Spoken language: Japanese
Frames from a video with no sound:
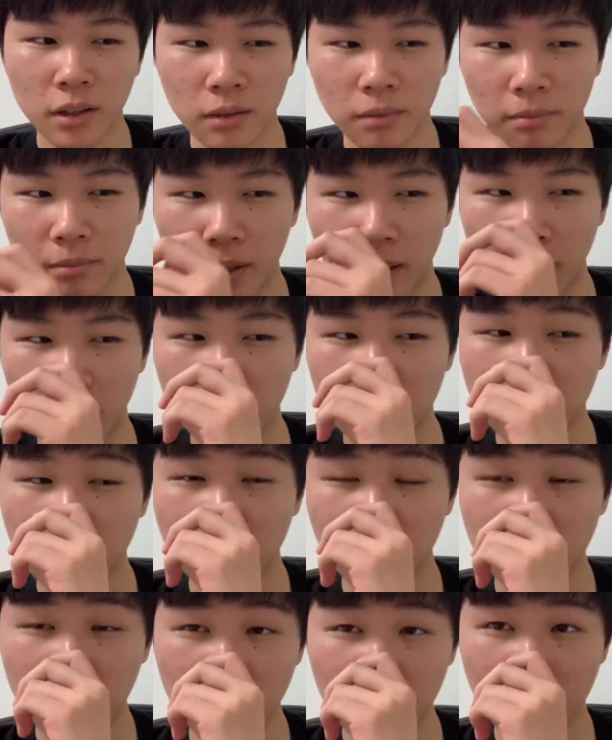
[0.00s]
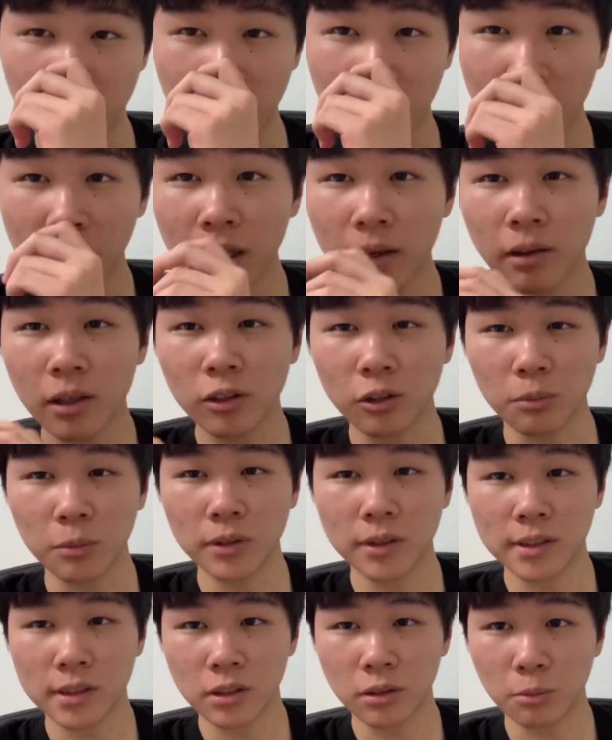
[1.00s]
まあ、それぞれね、考えはあると思う
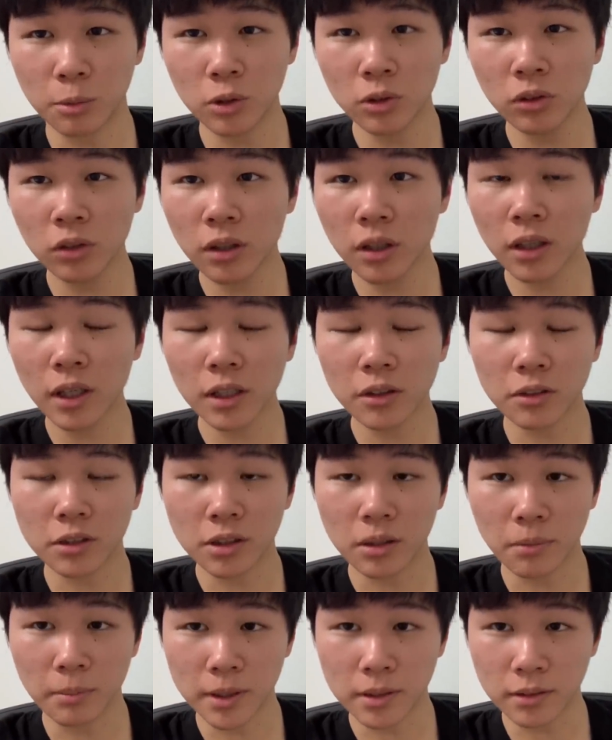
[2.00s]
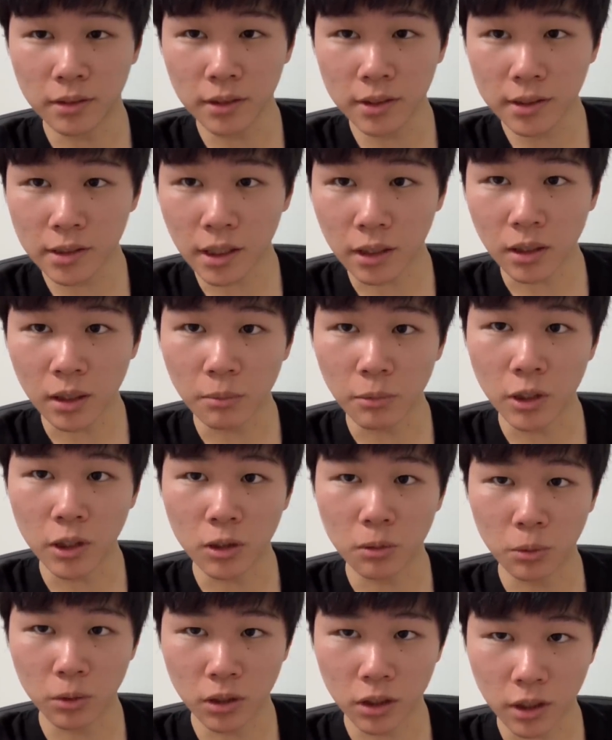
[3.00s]
んですけど、僕の考えとしては別にいつやってもいい
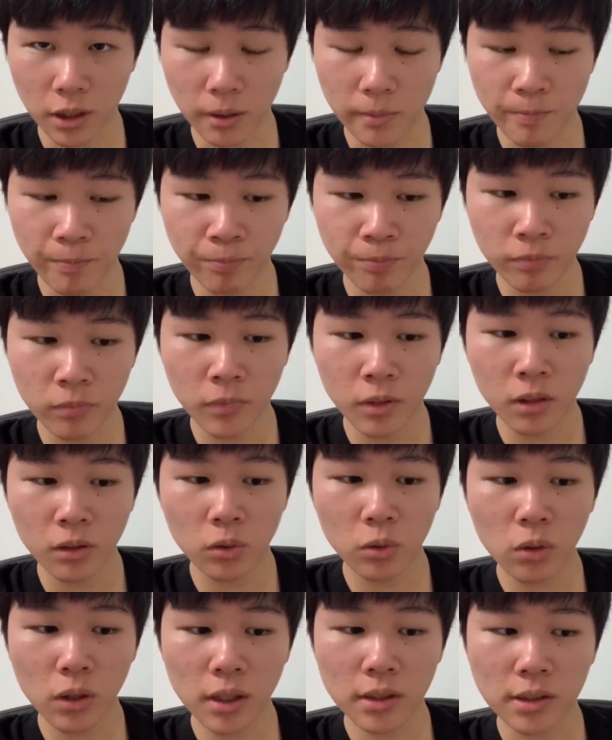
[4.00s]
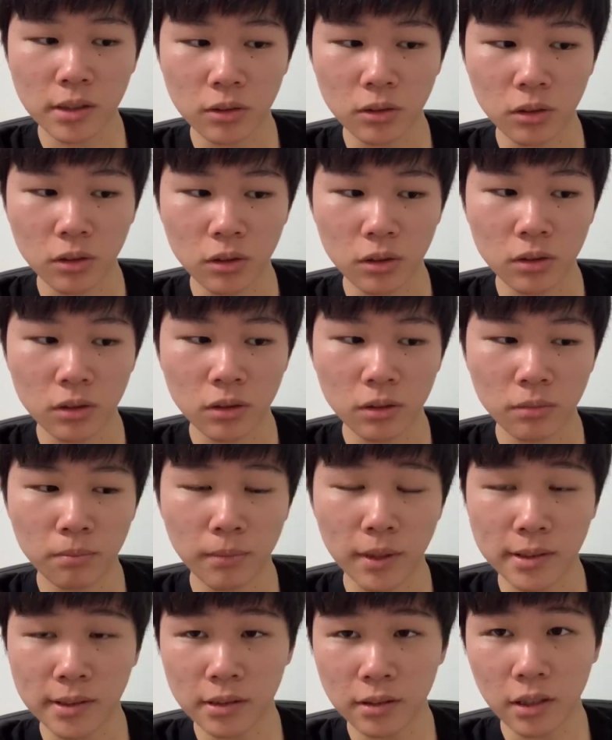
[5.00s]
と思ってて、5月の
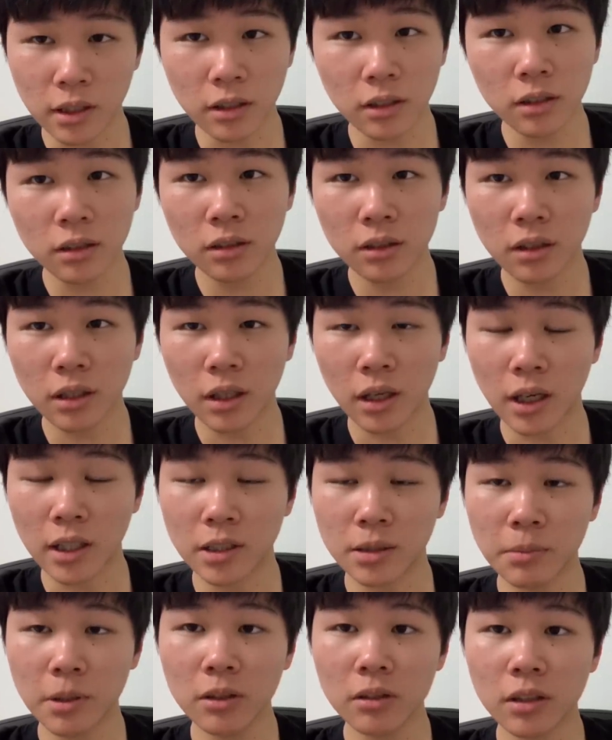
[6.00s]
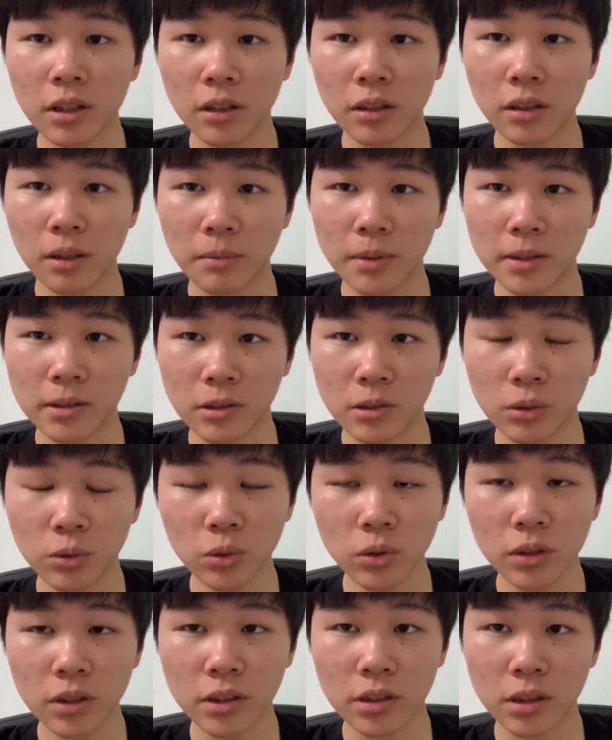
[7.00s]
末かなから始まるんだったら別にそ
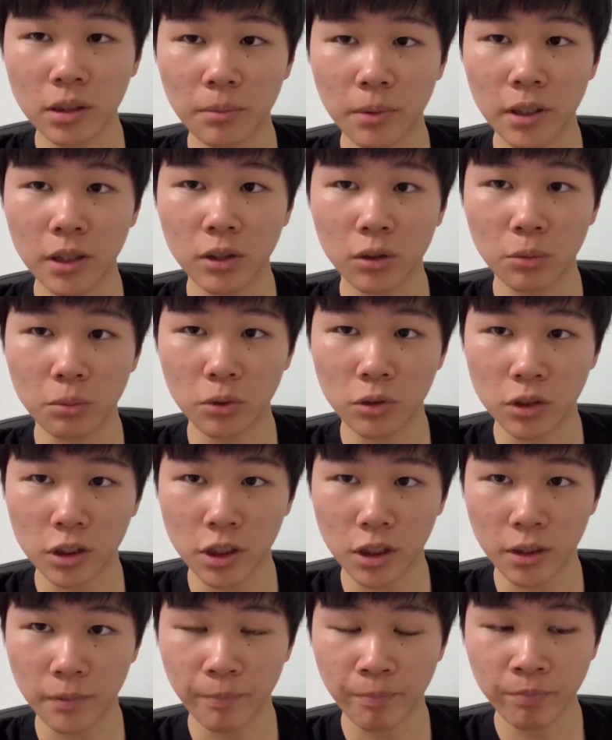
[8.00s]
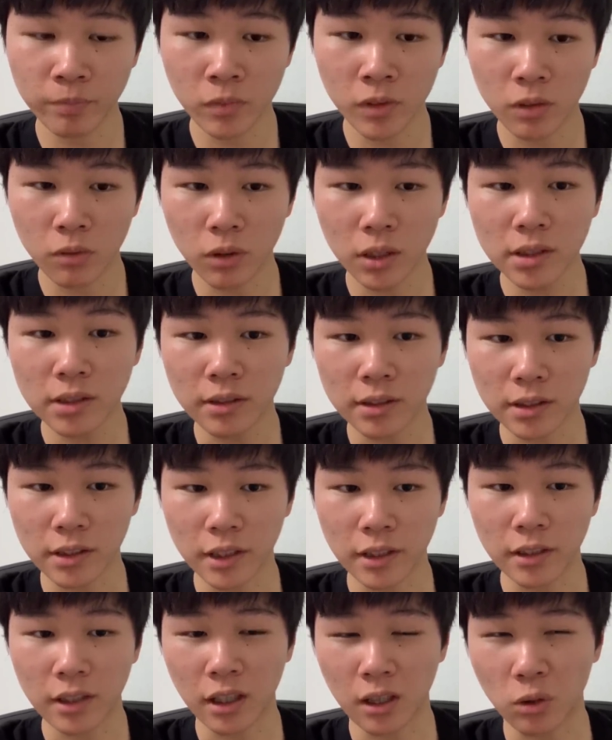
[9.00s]
の時にすればいいと思うし、わざわざ
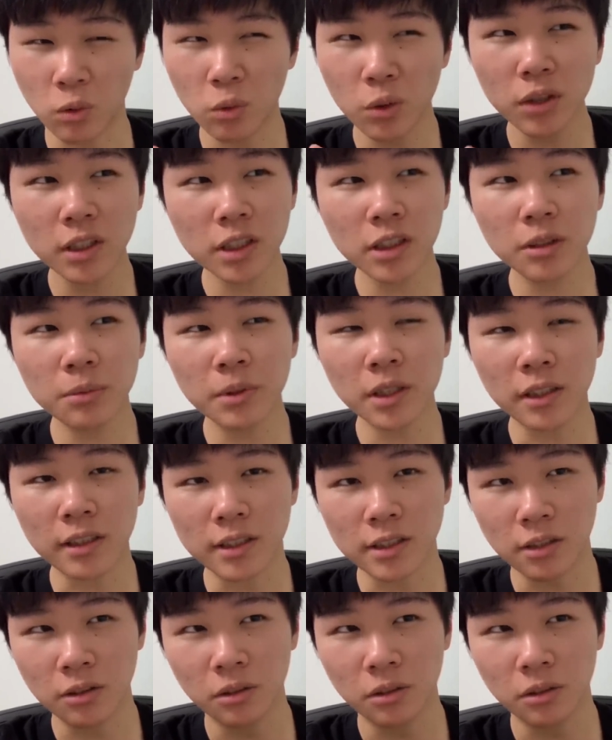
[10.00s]
ね、なんかこういう写真見たんです